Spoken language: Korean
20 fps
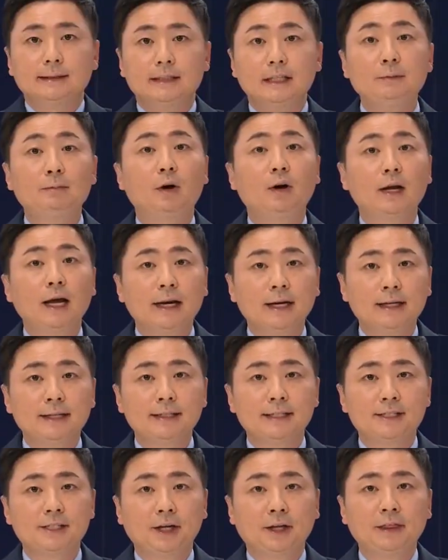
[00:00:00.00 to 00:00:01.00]

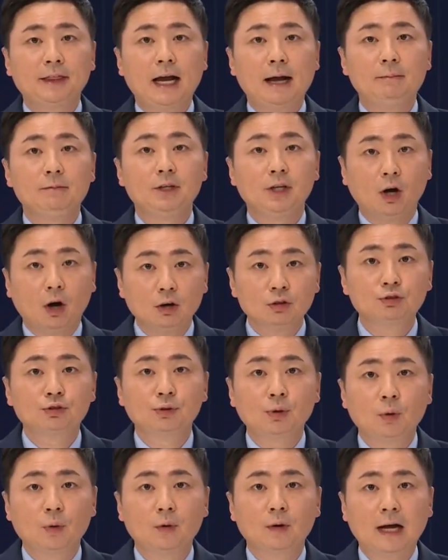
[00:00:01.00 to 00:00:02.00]
이번에는 전남
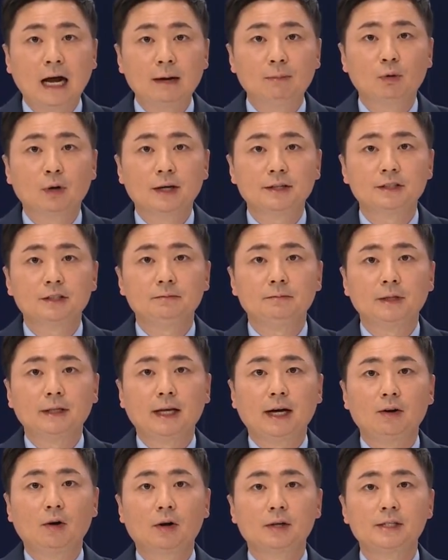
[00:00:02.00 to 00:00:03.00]
여수로
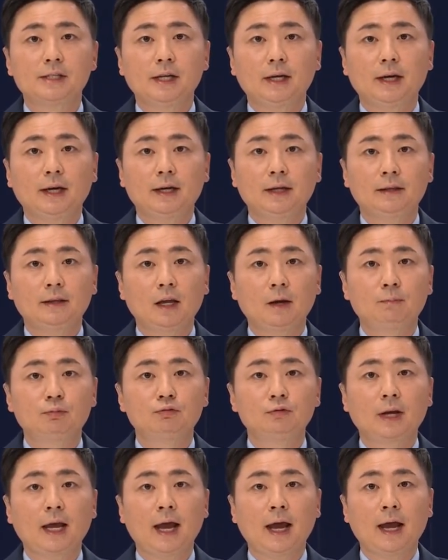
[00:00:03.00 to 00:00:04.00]
가보겠습니다. 역시
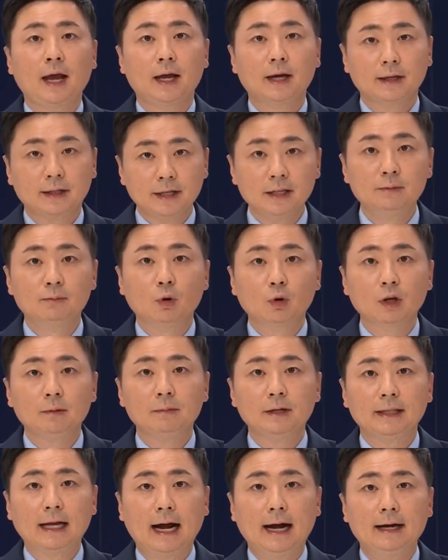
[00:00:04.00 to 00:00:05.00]
태풍의
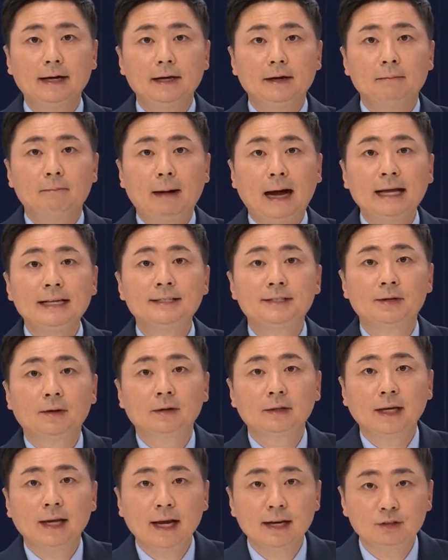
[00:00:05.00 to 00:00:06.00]
길목입니다.
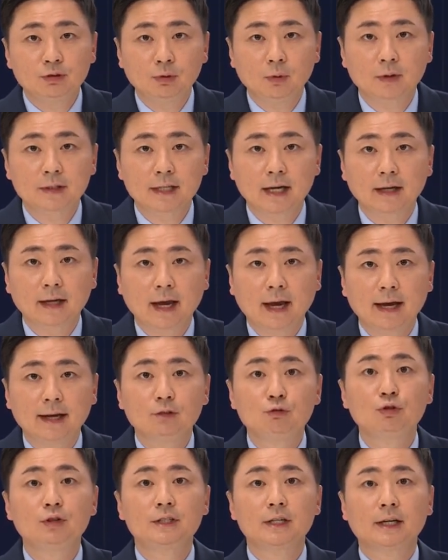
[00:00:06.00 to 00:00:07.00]
만성리
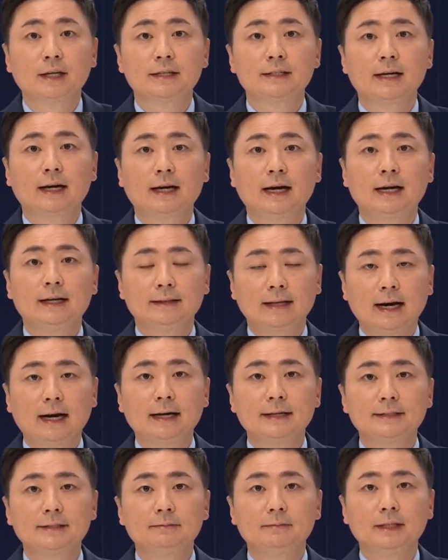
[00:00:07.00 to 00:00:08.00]
해수욕장에 취재 기자가
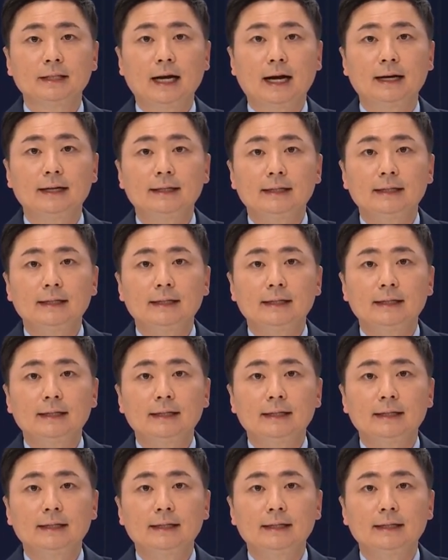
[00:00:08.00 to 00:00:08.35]
나가 있습니다.